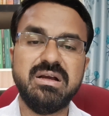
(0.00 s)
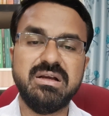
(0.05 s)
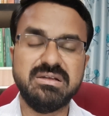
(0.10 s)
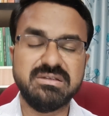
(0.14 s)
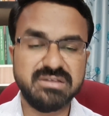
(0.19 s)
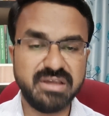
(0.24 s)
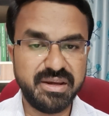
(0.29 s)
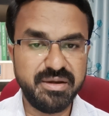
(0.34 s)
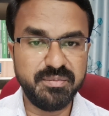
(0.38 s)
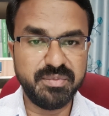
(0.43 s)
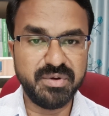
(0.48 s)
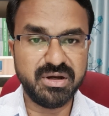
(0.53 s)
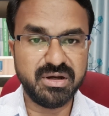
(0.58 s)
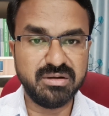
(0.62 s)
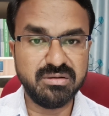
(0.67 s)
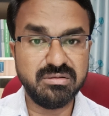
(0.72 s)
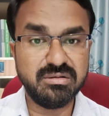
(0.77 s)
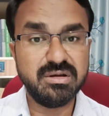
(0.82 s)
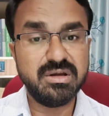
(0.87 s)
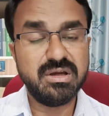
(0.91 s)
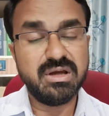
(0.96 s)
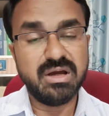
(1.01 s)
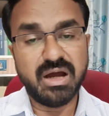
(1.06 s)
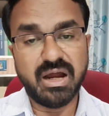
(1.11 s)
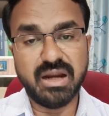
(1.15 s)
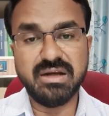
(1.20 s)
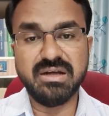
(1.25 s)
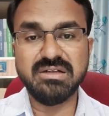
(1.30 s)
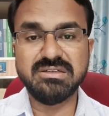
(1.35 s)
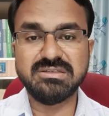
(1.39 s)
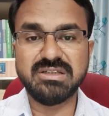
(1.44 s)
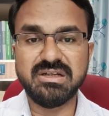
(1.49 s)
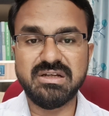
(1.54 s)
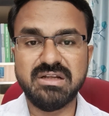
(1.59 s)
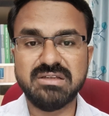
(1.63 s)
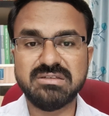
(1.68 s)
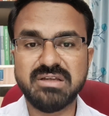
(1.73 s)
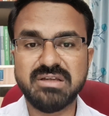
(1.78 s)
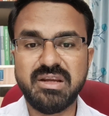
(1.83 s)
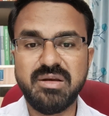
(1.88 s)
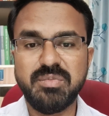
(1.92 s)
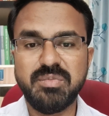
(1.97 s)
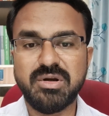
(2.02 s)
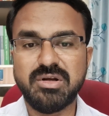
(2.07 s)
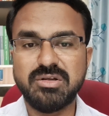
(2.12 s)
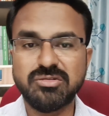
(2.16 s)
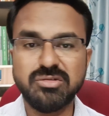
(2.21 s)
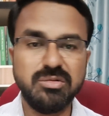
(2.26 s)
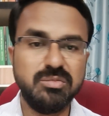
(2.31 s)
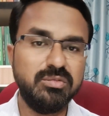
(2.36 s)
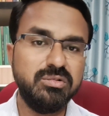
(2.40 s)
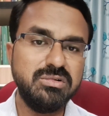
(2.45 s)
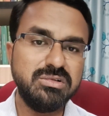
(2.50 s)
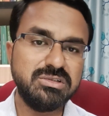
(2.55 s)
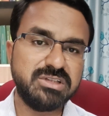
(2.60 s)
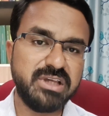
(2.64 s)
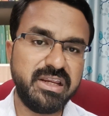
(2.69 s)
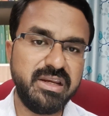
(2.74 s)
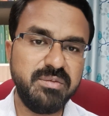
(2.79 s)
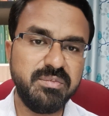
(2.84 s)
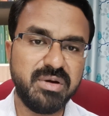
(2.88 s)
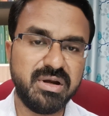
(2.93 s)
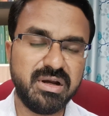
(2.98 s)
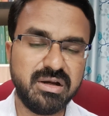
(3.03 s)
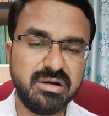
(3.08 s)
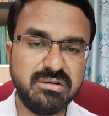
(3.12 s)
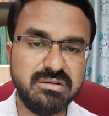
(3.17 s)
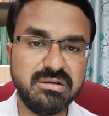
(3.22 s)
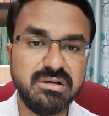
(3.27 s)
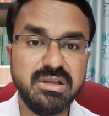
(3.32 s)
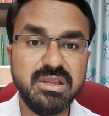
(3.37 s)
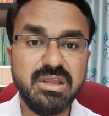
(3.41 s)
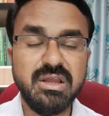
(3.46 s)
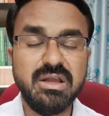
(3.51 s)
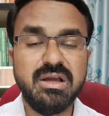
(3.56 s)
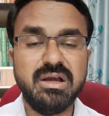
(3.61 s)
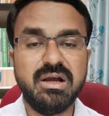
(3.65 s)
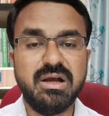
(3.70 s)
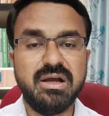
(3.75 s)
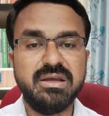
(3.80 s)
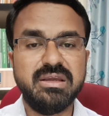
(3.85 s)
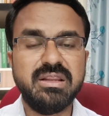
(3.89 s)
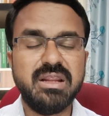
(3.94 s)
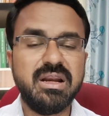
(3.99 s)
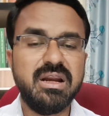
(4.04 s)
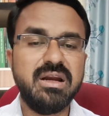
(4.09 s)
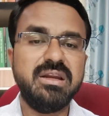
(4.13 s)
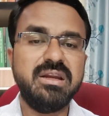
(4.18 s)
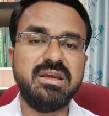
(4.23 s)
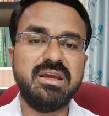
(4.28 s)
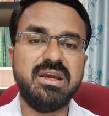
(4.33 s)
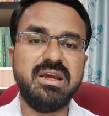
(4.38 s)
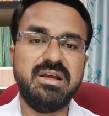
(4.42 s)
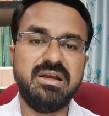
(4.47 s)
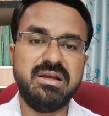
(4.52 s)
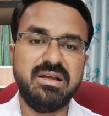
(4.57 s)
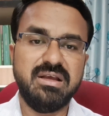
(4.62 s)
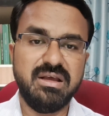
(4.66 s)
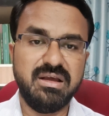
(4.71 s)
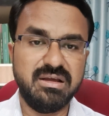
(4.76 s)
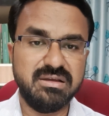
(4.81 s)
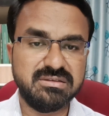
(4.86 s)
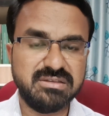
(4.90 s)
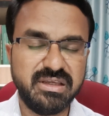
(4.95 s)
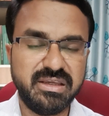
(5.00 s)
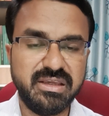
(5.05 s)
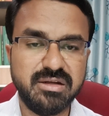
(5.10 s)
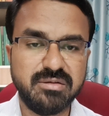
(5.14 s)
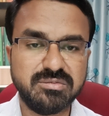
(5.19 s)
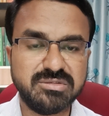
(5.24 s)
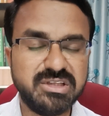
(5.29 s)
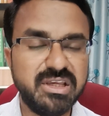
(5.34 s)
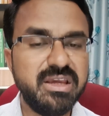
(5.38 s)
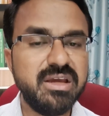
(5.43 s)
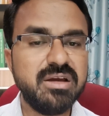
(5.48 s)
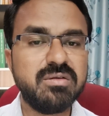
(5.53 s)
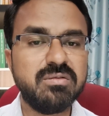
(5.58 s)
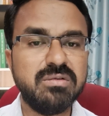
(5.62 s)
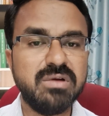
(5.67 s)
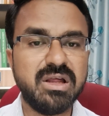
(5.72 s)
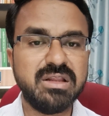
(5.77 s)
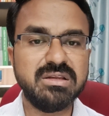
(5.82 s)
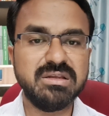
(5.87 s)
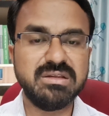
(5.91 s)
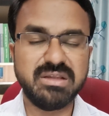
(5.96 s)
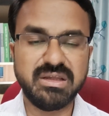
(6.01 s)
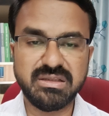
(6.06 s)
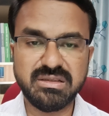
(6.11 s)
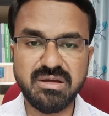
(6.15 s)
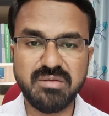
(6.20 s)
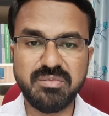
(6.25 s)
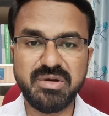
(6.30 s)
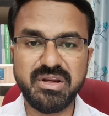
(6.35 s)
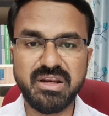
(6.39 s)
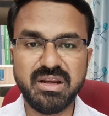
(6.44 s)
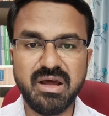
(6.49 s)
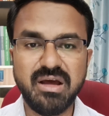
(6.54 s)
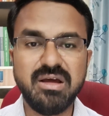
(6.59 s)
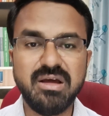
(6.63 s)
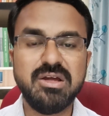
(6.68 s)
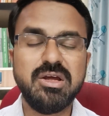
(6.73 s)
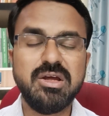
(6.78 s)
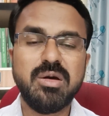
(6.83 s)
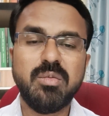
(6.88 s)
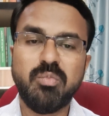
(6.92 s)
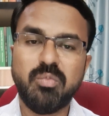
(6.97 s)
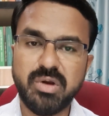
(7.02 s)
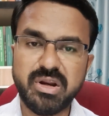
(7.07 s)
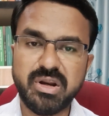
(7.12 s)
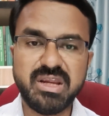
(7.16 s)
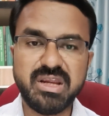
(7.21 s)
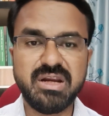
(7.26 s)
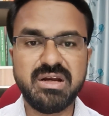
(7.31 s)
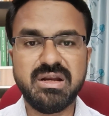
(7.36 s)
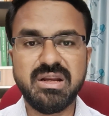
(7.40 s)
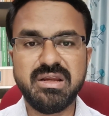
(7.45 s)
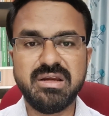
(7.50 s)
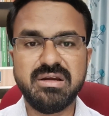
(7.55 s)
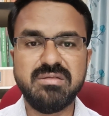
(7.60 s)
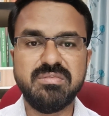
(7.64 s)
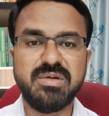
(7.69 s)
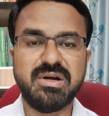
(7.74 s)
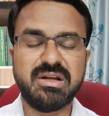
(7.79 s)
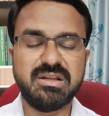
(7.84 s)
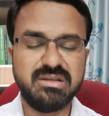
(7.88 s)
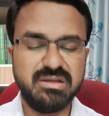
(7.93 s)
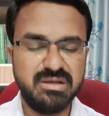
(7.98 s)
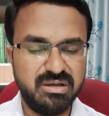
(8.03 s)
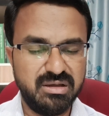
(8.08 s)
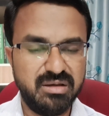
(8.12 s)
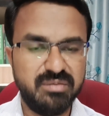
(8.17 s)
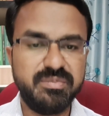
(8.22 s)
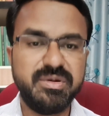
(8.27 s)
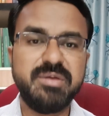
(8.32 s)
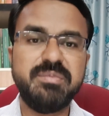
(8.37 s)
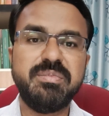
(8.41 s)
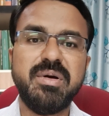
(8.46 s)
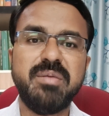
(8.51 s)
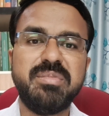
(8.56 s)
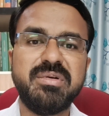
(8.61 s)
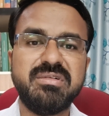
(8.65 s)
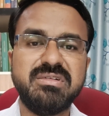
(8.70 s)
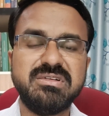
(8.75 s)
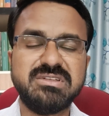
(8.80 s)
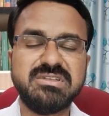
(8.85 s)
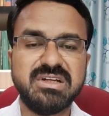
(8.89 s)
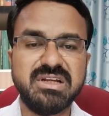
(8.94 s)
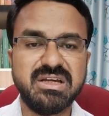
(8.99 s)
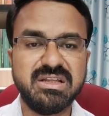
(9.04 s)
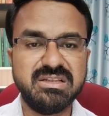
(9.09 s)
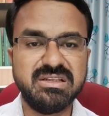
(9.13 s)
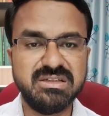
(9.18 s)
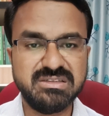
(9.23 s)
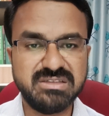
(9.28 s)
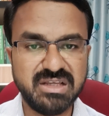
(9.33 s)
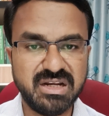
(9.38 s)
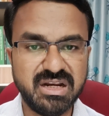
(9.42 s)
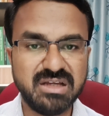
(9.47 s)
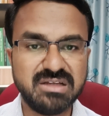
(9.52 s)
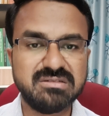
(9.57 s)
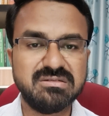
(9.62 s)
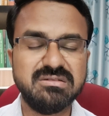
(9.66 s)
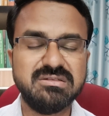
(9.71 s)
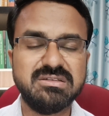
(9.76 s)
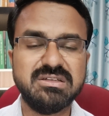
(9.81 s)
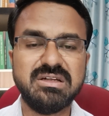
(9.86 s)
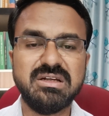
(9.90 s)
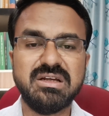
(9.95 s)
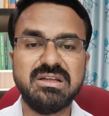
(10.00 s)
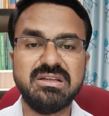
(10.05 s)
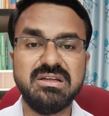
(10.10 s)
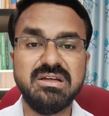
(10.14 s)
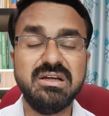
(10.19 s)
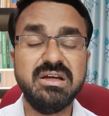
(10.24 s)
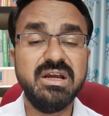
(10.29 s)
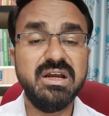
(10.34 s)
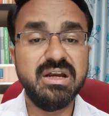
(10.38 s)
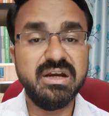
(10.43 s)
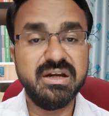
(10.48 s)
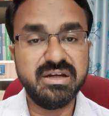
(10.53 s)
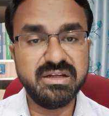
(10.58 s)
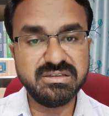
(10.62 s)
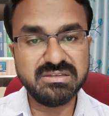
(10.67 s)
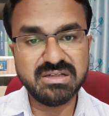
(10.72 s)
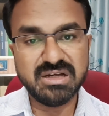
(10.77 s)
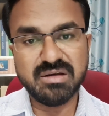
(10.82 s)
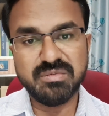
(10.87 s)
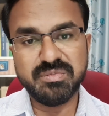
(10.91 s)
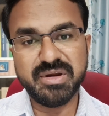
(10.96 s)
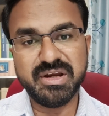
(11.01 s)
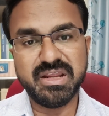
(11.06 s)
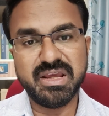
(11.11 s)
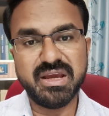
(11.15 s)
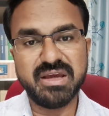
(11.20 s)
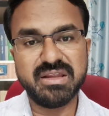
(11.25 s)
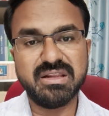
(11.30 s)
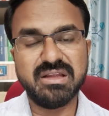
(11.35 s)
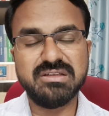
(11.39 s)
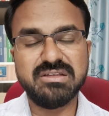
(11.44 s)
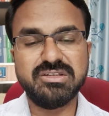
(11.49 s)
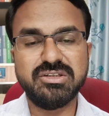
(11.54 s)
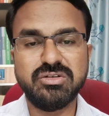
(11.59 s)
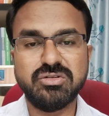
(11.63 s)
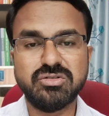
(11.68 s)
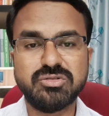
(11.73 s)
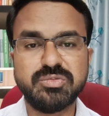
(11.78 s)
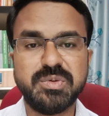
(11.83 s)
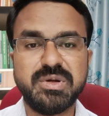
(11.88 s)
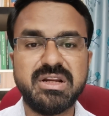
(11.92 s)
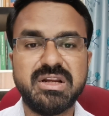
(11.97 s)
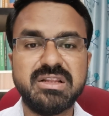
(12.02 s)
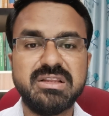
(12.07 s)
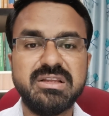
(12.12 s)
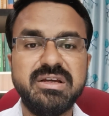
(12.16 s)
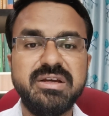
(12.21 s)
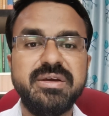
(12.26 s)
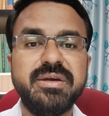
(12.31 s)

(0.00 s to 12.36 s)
சைன் பண்ணணும் அட்டன் சீட்டில் சைன் பண்ணணும் ஸோ மூணு சைன் பண்ணணும் இதெல்லாம் நீங்கள் செய்யணும் செய்யக்கூடாதது எது அப்படின்னா முறைகேட்டில் ஈடுபடுறது பிட் பேப்பர் வச்சுருக்கிறது ஜெராக்ஸ் வச்சுருக்கிறது டிஜிட்டல் மீடியா ஏதாச்சும் யூஸ் பண்ணுறது